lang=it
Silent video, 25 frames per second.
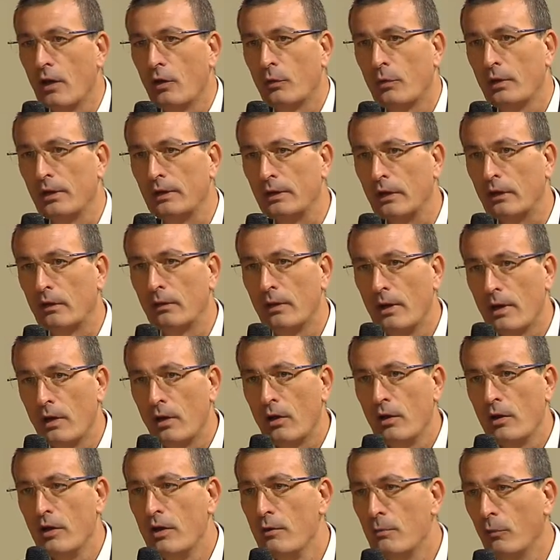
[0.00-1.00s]
Quindi
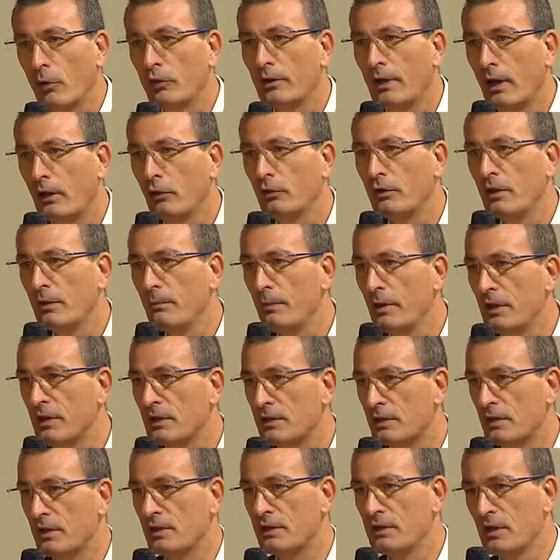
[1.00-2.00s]
il modello di
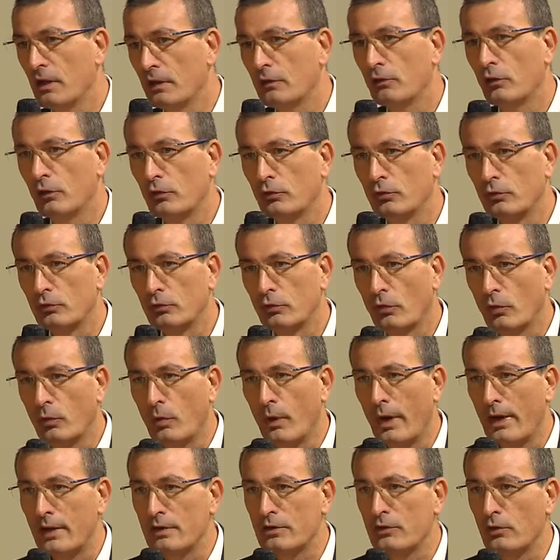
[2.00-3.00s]
business dietro tutto
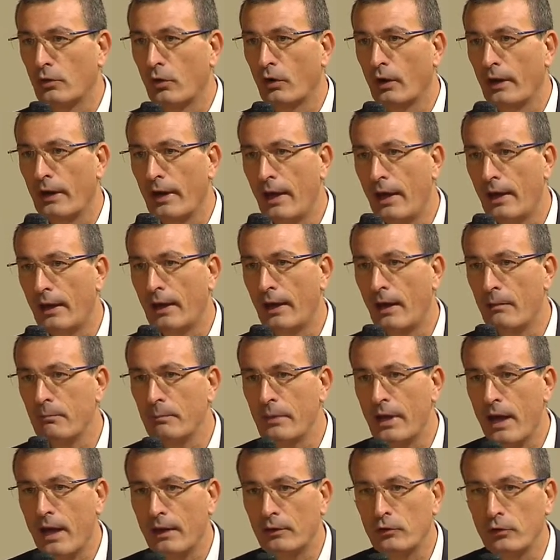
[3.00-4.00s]
questo è
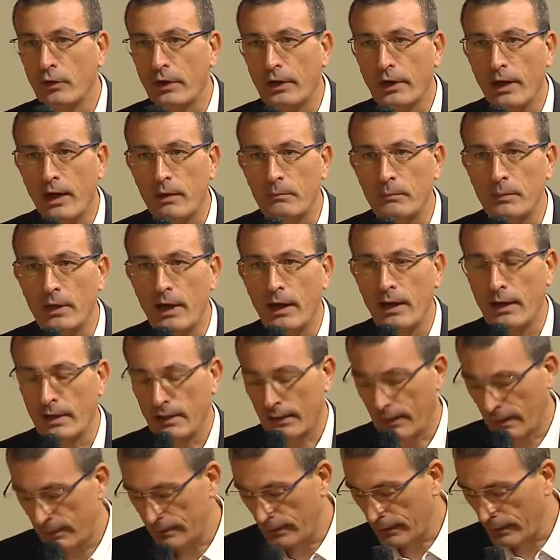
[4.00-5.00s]
cambiato e cambia
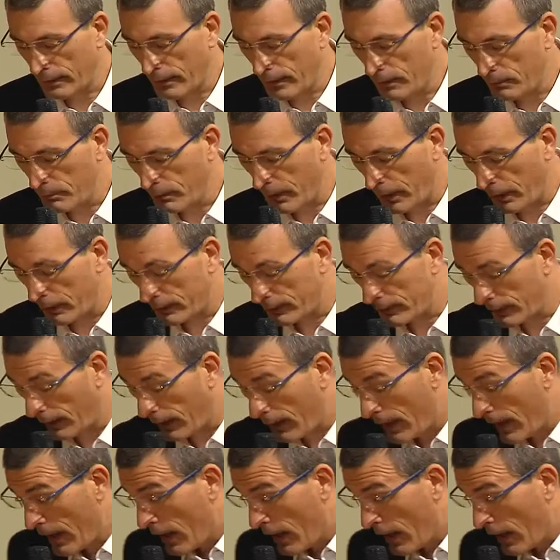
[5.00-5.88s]
radicalmente.